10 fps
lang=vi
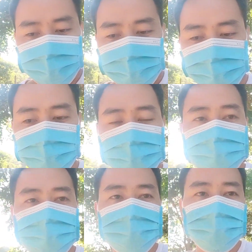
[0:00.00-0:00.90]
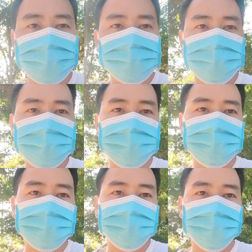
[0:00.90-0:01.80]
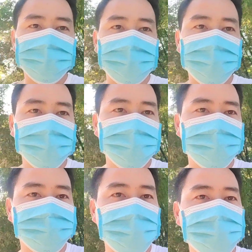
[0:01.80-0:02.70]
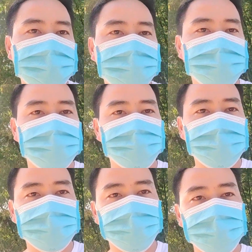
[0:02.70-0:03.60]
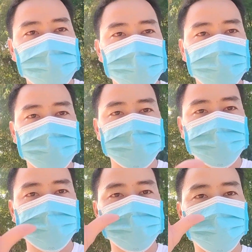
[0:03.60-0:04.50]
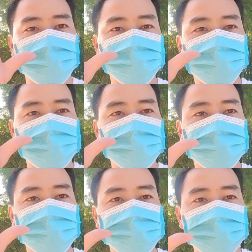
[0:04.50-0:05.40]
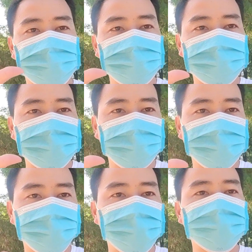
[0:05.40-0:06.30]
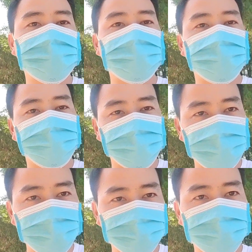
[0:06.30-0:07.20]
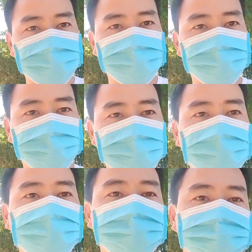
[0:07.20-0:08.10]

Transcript: lúc nào chỉ sẽ đây nó xin nó một chai một nhân bé mà xin chỉ đuổi thảo cái nó thảo phòng lúa rong cái ý trồng để giữ tên trả thế trả phương như sẽ đạt nhau rồng nè